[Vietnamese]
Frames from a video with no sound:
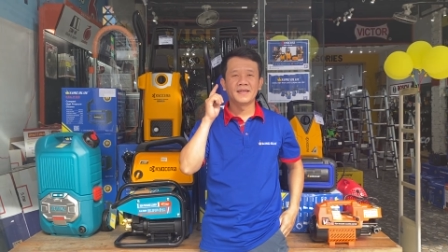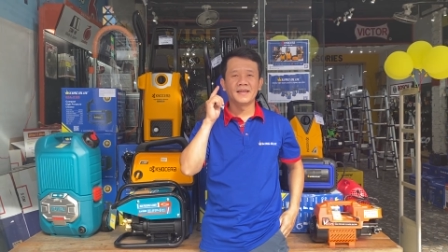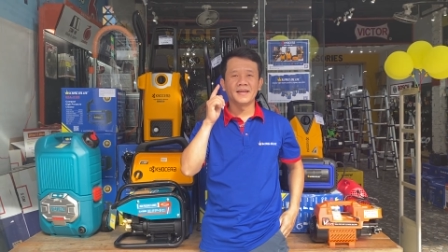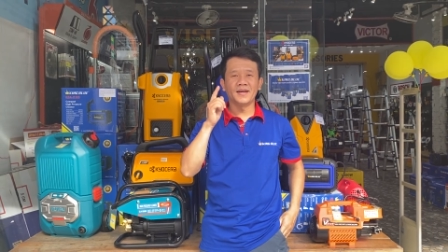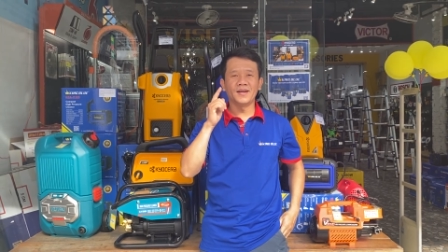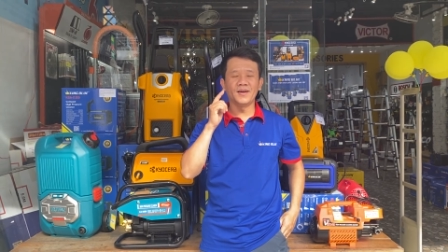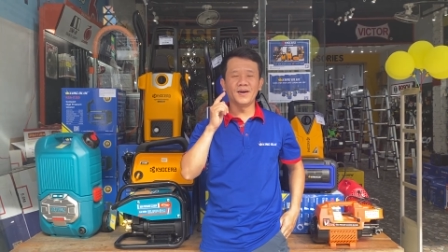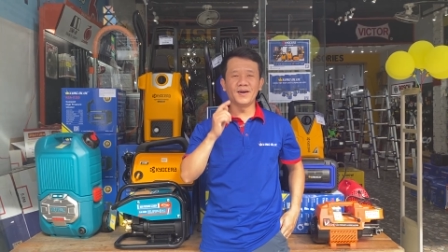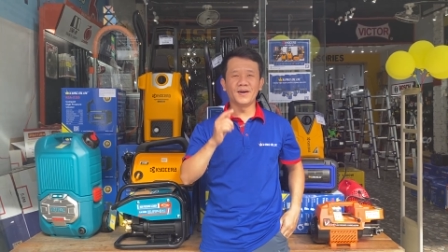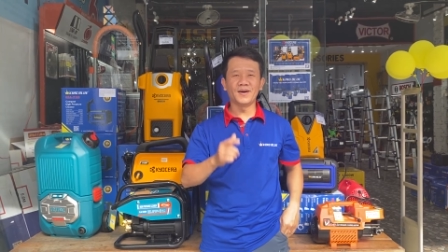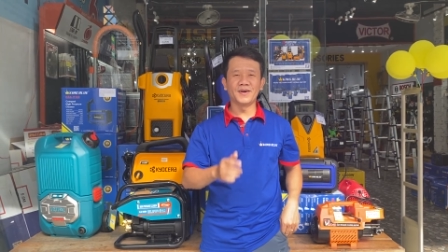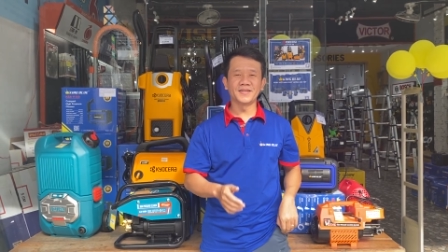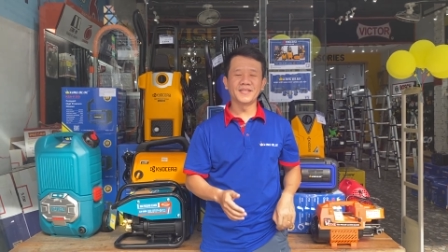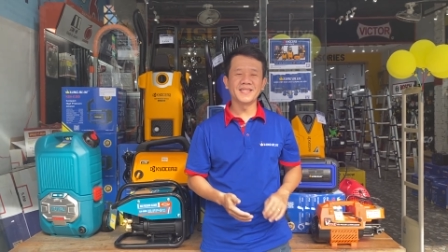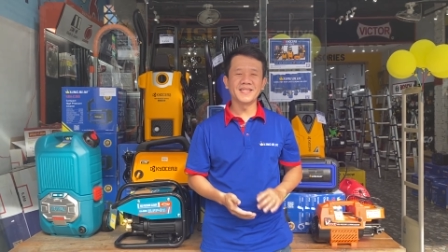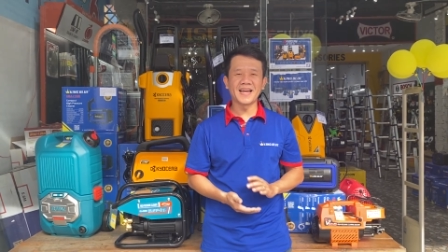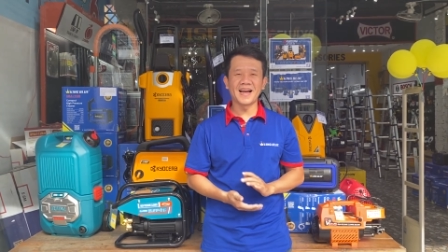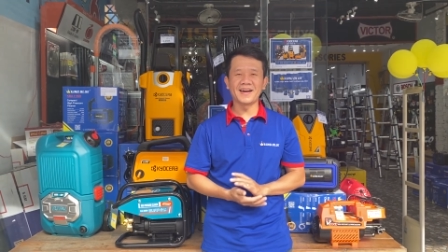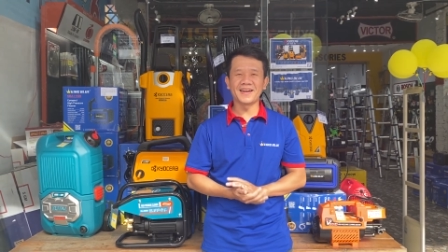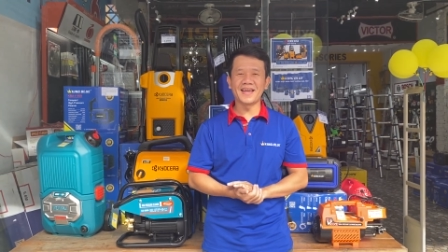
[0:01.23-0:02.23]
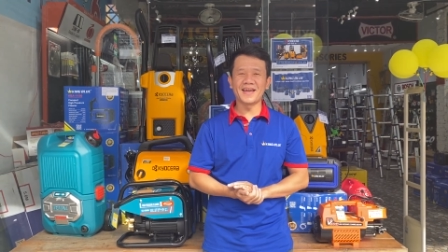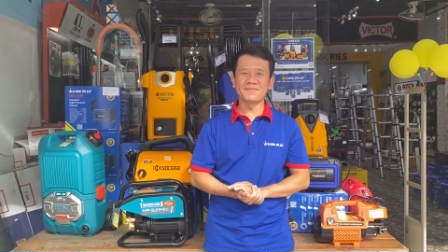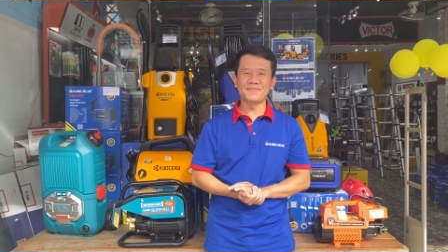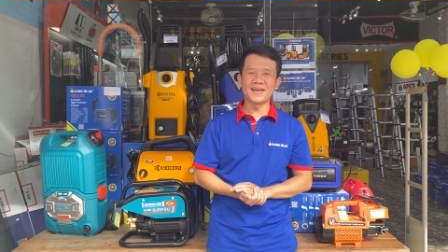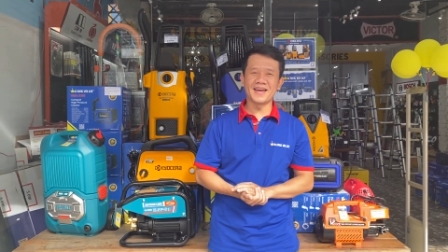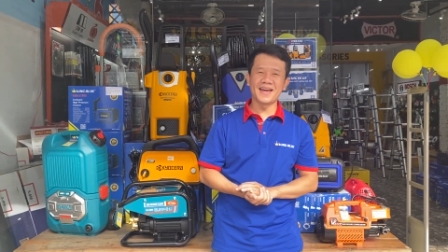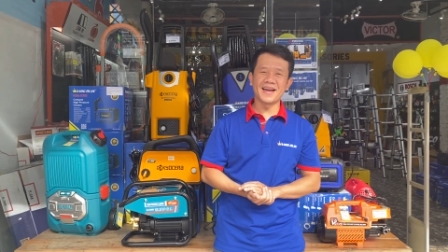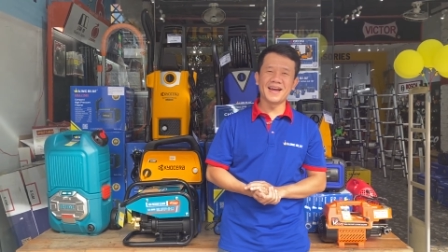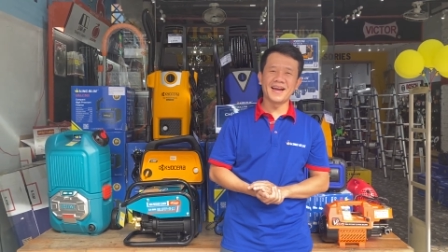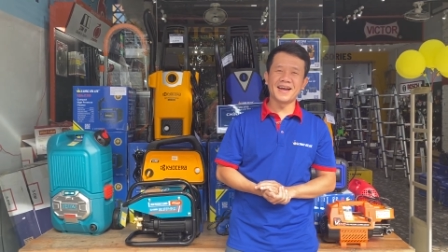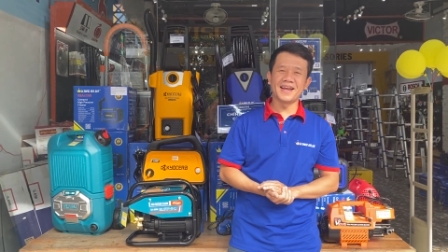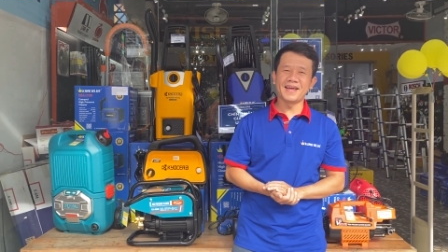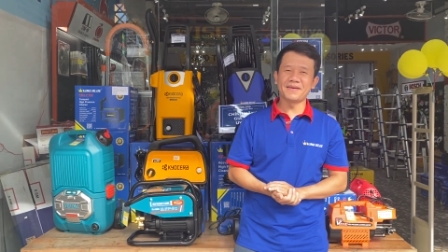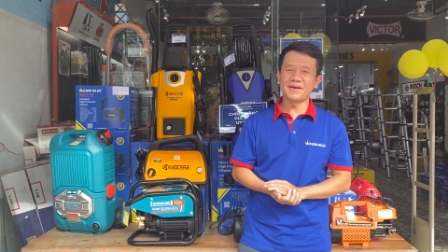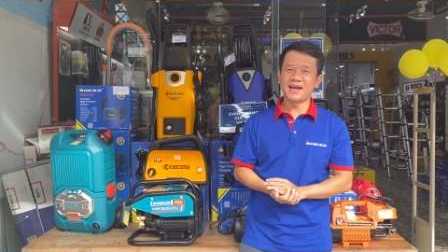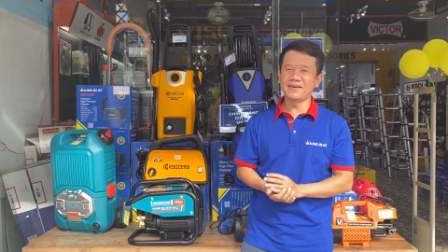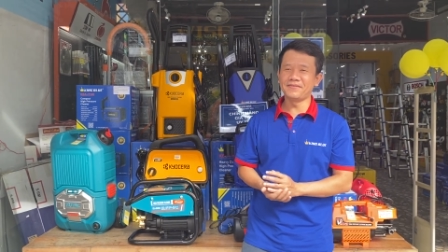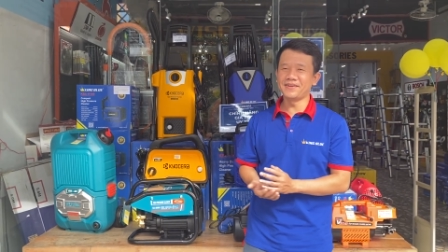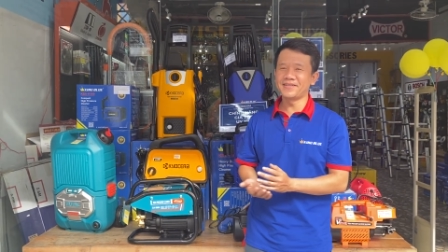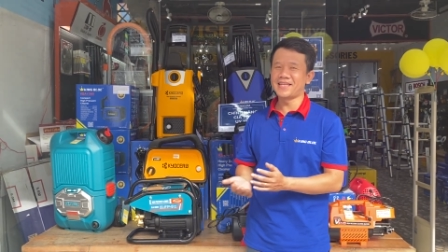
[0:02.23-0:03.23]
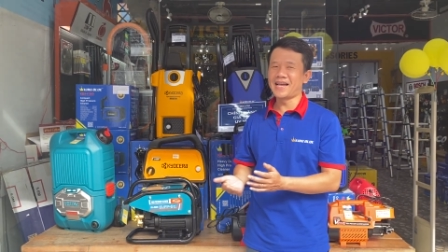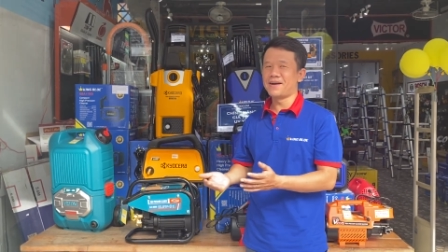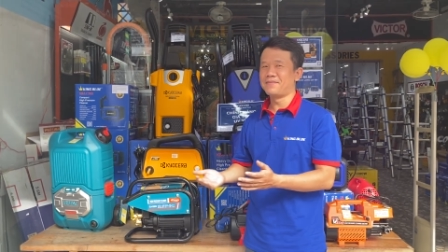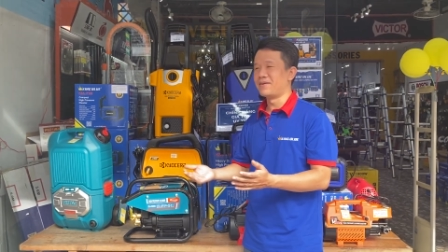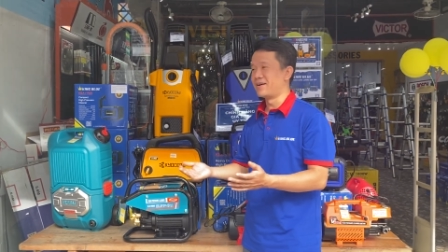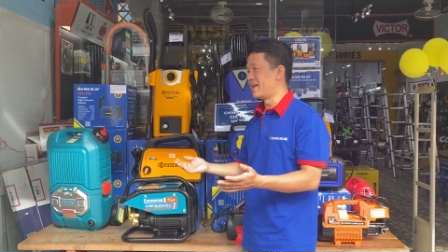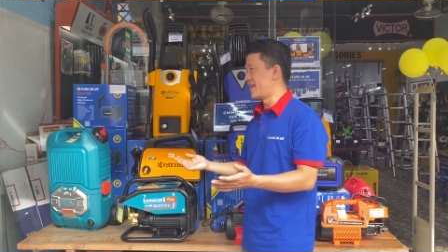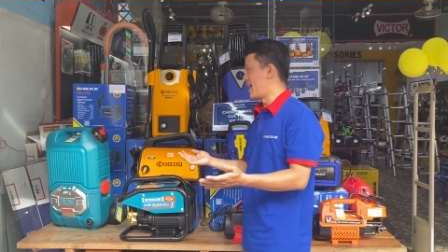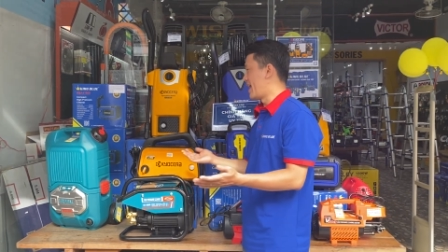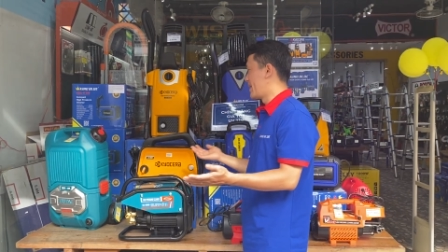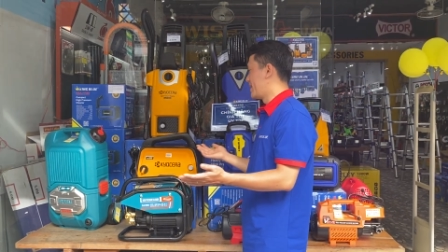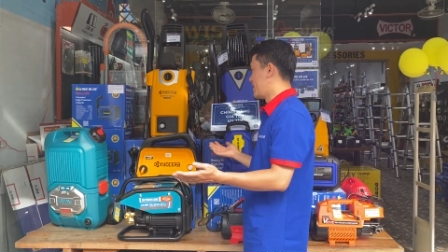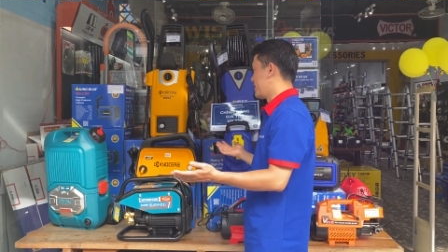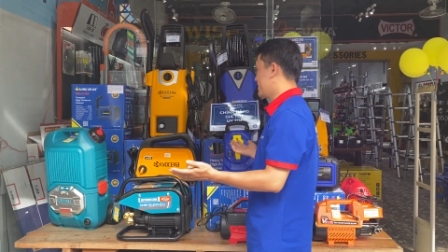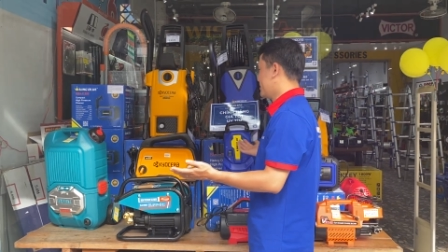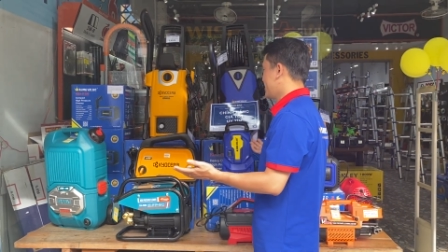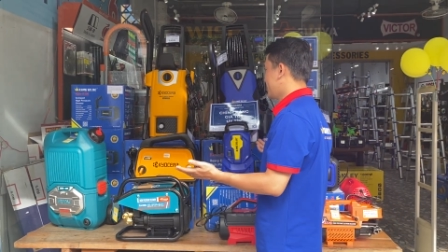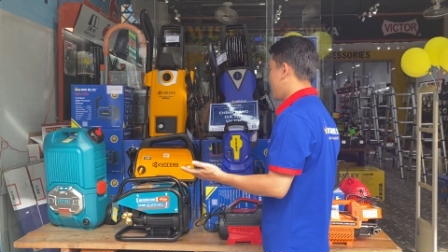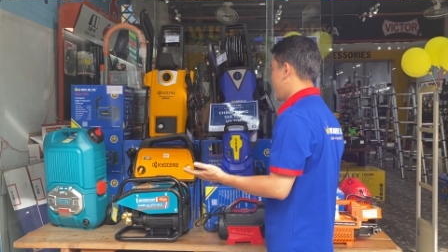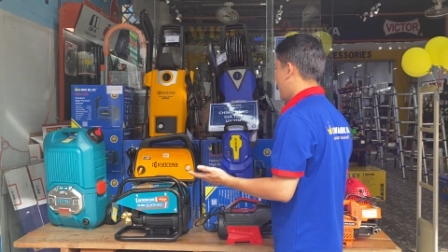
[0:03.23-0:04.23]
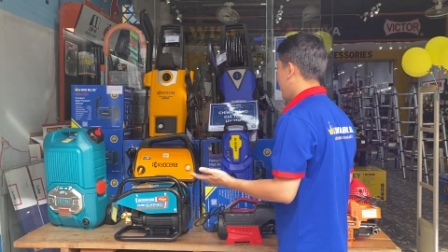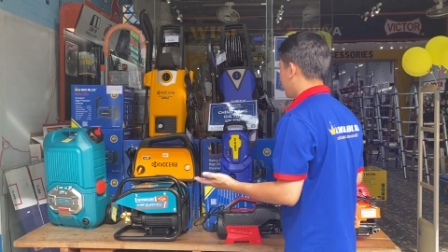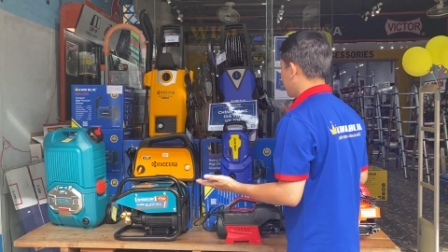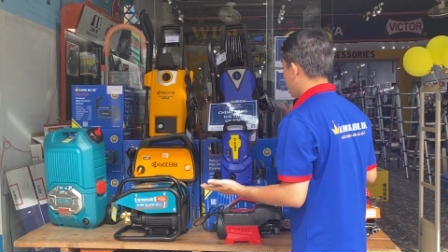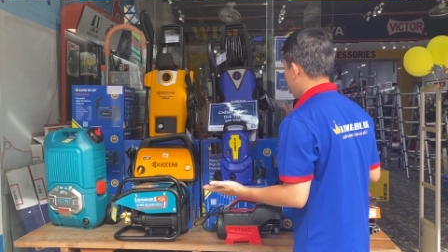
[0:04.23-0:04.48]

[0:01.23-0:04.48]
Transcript: Hello, xin chào anh em nha Anh em thấy phía sau mình là những cái dàn